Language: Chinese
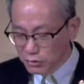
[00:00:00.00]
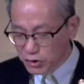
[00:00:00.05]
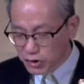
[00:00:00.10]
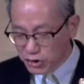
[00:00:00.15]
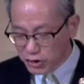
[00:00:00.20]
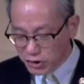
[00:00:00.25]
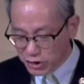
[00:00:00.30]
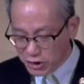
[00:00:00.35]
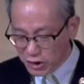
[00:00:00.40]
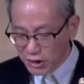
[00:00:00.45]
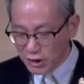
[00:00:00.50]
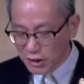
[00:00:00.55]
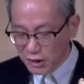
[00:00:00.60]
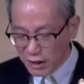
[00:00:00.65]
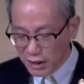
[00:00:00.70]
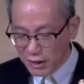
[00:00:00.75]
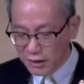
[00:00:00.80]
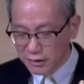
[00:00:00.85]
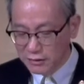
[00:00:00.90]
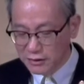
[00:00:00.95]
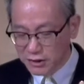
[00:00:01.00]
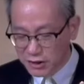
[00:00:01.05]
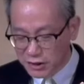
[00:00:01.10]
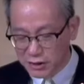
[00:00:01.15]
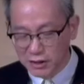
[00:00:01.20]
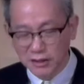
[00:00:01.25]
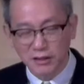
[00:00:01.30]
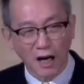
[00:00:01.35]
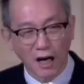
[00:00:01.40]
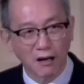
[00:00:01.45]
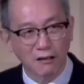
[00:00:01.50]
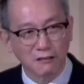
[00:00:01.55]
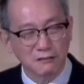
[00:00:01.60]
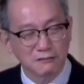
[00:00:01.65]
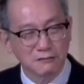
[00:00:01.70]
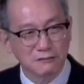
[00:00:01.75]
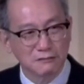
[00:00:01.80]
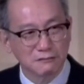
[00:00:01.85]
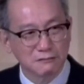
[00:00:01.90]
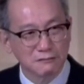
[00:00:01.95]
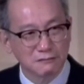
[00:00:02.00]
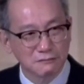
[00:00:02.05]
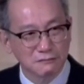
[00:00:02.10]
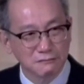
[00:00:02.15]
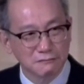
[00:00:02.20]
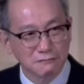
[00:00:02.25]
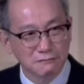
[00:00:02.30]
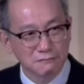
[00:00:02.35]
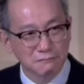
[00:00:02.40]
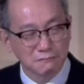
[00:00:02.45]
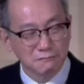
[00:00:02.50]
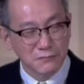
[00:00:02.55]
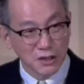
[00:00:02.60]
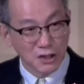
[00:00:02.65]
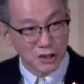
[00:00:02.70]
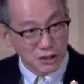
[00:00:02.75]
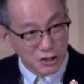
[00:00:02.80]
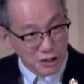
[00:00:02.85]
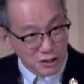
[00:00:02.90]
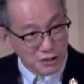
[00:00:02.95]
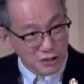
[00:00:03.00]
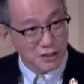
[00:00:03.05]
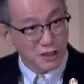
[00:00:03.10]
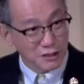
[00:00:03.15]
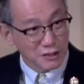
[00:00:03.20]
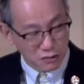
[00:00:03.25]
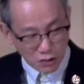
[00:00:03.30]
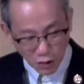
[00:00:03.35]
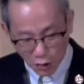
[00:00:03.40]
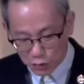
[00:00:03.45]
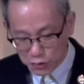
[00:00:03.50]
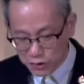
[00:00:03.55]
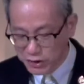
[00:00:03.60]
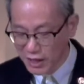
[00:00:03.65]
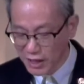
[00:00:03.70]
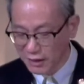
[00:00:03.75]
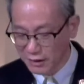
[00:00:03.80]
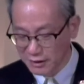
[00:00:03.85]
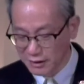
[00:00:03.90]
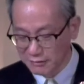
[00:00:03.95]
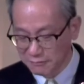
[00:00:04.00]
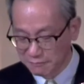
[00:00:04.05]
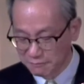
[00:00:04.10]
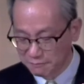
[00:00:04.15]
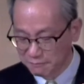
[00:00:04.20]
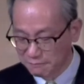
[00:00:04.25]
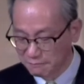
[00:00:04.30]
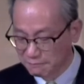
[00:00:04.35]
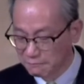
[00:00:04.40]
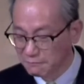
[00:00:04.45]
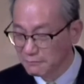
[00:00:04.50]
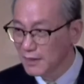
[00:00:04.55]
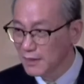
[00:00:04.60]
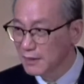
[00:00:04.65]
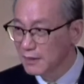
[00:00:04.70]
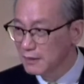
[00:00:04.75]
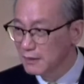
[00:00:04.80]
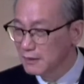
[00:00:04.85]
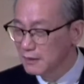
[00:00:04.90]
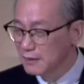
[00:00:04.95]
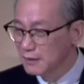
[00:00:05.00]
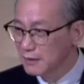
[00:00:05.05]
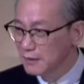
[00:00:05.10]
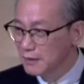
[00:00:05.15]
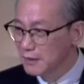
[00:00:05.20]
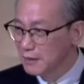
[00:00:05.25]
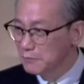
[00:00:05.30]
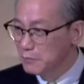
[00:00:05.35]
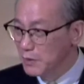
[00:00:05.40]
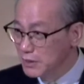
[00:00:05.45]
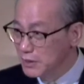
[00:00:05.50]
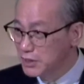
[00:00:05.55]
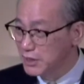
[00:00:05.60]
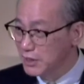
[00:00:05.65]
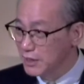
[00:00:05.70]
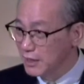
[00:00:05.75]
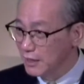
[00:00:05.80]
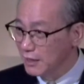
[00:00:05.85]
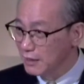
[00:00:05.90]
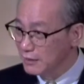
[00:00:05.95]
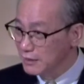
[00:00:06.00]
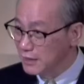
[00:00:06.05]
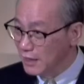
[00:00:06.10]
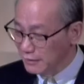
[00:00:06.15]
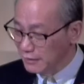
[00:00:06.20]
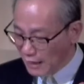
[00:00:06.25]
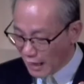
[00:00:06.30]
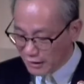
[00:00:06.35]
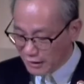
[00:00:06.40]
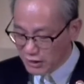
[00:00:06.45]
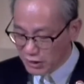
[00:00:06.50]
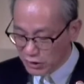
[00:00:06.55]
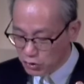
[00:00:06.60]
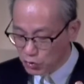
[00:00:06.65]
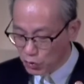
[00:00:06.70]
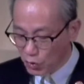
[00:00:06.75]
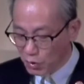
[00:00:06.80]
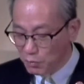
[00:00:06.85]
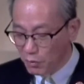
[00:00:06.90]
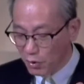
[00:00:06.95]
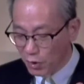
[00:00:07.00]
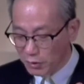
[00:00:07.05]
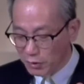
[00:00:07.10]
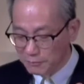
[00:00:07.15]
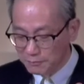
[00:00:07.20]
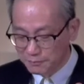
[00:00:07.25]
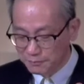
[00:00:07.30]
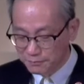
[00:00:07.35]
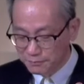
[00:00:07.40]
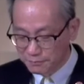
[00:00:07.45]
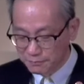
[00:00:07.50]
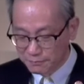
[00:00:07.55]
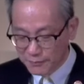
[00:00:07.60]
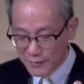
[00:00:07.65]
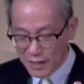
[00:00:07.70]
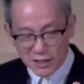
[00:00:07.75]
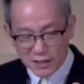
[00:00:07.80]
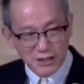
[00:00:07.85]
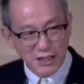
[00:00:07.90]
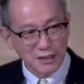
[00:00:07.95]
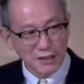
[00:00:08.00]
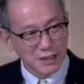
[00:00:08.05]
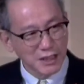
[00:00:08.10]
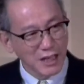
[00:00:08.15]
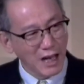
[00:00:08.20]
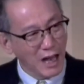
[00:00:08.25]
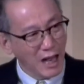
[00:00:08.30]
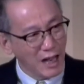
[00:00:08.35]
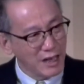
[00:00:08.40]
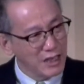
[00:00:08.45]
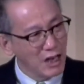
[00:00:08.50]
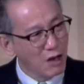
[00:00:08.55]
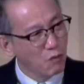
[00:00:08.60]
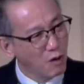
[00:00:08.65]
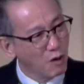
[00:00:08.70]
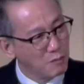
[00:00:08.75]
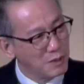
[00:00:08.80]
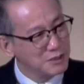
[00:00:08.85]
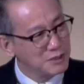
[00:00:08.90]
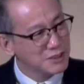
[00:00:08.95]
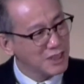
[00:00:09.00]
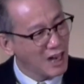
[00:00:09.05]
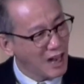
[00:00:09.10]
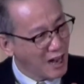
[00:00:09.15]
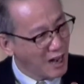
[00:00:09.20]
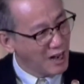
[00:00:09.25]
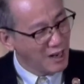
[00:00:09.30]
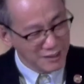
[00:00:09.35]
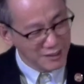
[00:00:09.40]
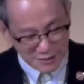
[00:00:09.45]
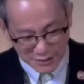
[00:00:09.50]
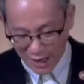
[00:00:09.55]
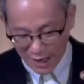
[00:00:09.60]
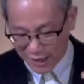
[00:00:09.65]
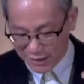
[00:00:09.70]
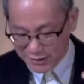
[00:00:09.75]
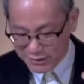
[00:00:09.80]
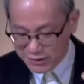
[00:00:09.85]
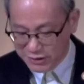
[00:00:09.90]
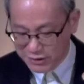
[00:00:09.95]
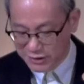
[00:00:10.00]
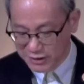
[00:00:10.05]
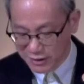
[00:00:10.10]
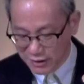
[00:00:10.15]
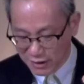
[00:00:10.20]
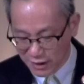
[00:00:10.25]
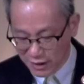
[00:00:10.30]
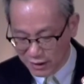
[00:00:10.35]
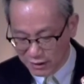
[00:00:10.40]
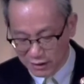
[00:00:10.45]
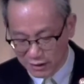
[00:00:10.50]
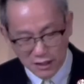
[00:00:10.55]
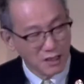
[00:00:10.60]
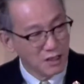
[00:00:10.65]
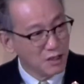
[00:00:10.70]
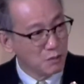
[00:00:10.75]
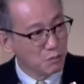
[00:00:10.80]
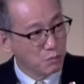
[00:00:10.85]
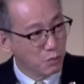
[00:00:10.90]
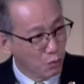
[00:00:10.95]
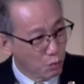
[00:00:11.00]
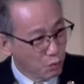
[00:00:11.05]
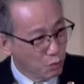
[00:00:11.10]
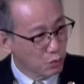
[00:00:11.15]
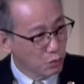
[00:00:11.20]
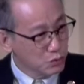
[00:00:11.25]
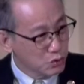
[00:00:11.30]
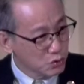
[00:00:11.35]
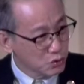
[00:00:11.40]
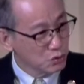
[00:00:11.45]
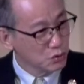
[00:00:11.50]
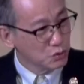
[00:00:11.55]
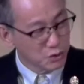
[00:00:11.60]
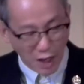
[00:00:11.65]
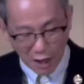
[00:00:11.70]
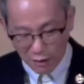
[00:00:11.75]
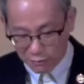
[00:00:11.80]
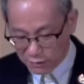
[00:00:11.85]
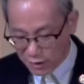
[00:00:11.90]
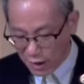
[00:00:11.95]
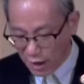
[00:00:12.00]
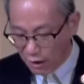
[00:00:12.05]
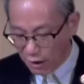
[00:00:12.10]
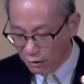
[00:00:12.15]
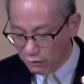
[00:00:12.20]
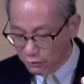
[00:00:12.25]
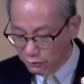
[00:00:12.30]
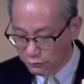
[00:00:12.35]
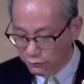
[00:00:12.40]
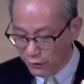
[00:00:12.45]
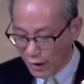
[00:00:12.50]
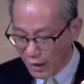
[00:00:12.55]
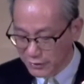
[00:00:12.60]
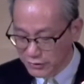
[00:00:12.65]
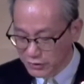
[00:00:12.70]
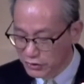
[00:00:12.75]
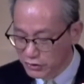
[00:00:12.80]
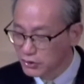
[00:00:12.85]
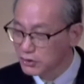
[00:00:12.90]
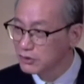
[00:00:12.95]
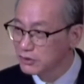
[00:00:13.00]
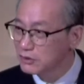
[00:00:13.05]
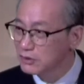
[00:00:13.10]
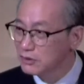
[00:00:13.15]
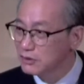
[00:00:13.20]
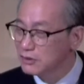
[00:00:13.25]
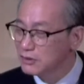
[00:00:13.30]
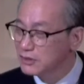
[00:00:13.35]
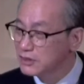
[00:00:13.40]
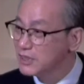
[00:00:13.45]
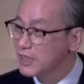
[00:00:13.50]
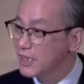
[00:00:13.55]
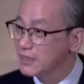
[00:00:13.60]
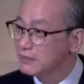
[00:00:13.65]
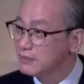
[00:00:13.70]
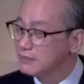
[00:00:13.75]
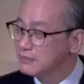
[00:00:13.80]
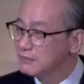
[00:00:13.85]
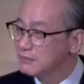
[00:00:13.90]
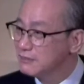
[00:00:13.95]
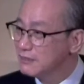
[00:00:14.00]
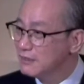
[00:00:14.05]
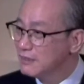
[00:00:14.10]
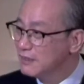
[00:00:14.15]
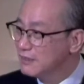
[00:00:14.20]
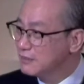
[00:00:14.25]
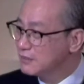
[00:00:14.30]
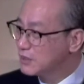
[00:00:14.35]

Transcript: 用心灵祈祷已经是很抽象了。并且也难以捉摸，上帝还要我们常常喜乐，不住祷告，凡事谢恩，